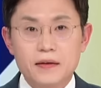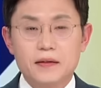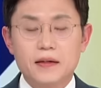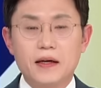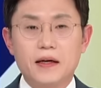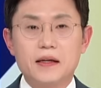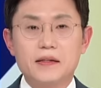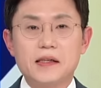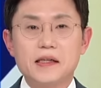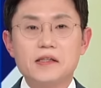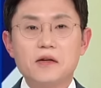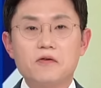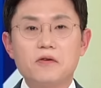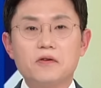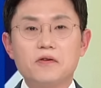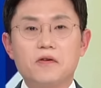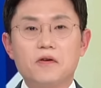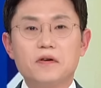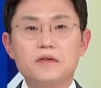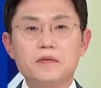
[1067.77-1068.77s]
네,
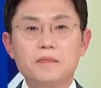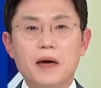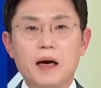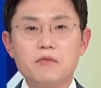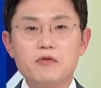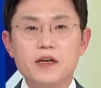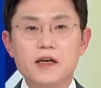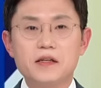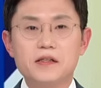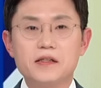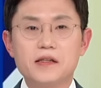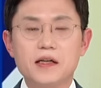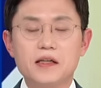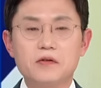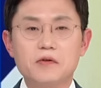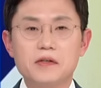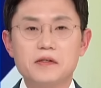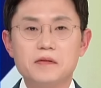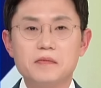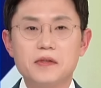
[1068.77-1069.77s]
사사건건 마무리할 시간이
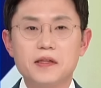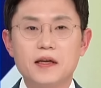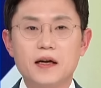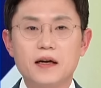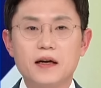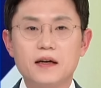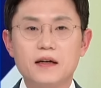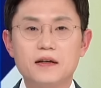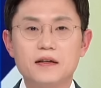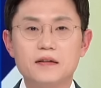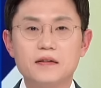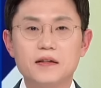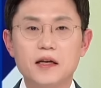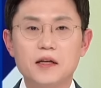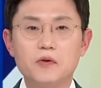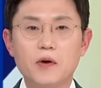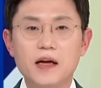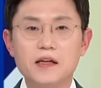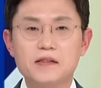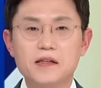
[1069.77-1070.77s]
됐습니다.
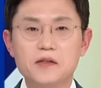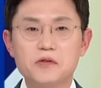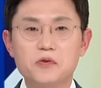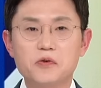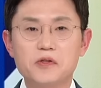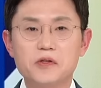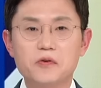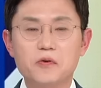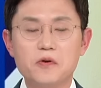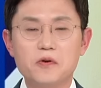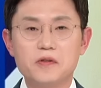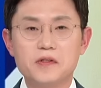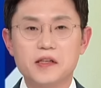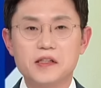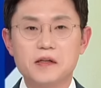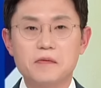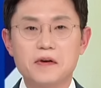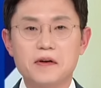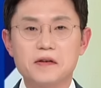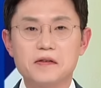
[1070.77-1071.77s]
내일도 알찬 소식으로
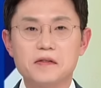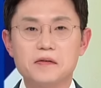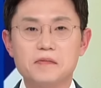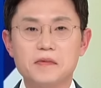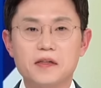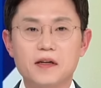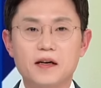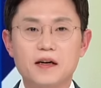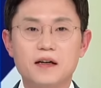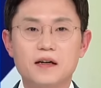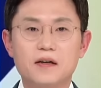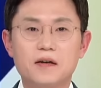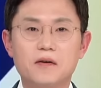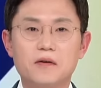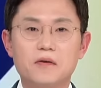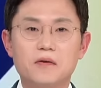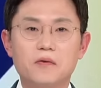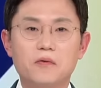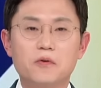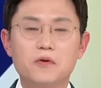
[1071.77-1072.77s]
찾아뵙겠습니다.
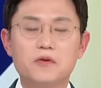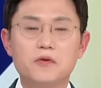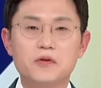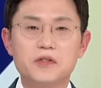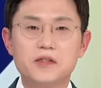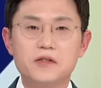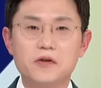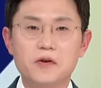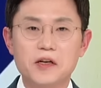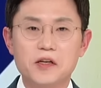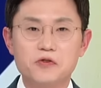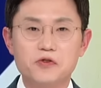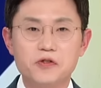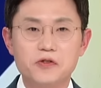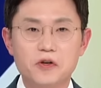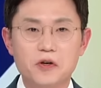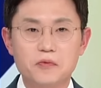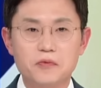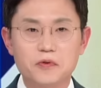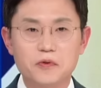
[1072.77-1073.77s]
오늘도 시청해주신
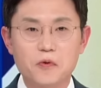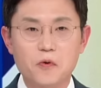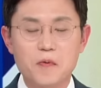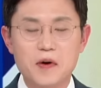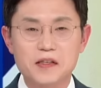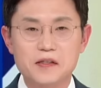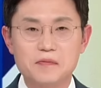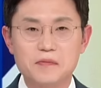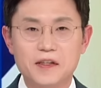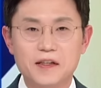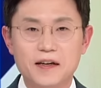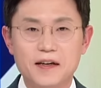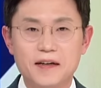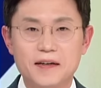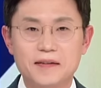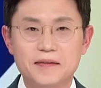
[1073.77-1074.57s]
여러분 고맙습니다.